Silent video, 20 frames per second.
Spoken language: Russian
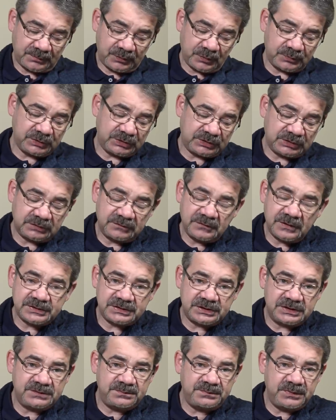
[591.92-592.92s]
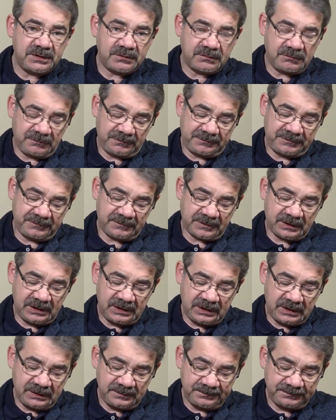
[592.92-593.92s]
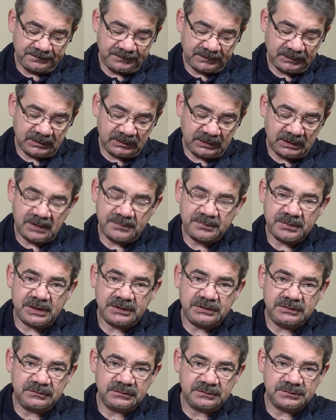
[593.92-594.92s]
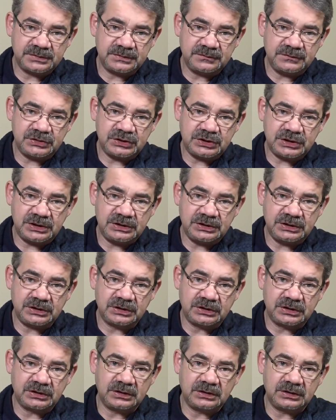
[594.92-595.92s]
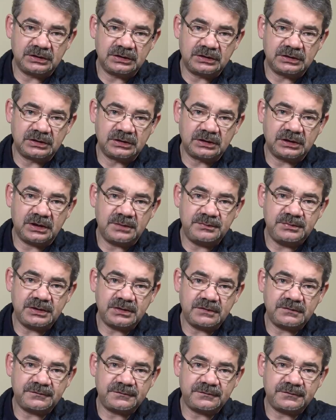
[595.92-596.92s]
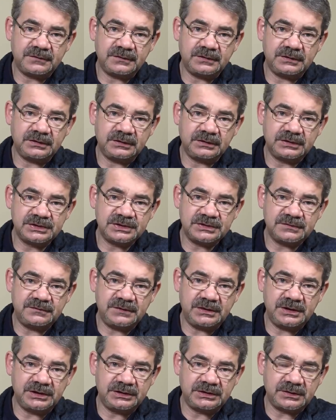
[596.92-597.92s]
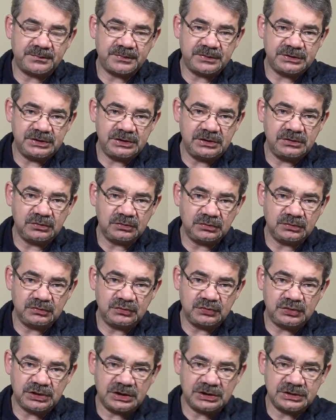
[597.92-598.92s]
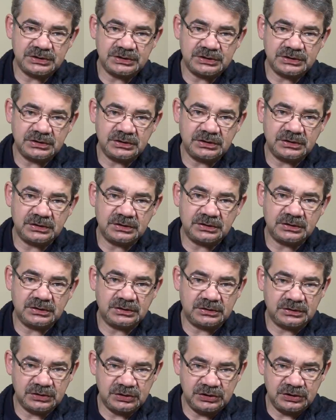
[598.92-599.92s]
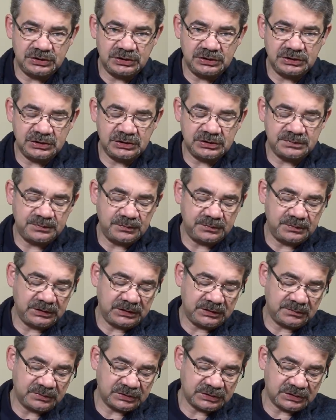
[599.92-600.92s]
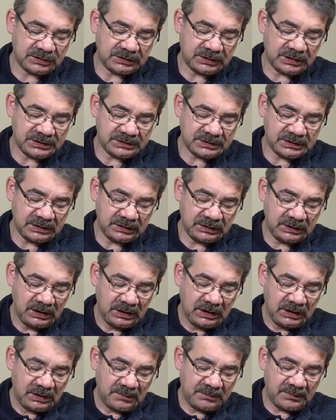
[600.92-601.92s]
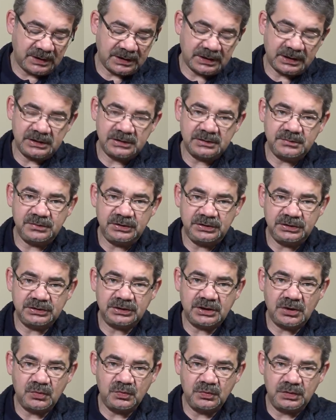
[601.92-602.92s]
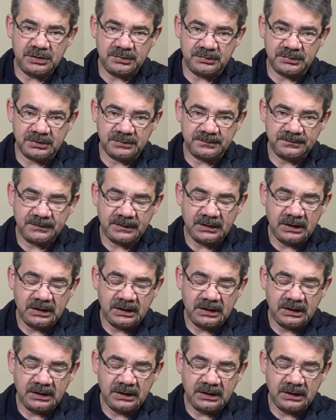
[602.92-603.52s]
Помните, 21 февраля на оперативном совещании а, Хабиров называет определенную часть э, жителей Республики Башкортостан моральными недоумками.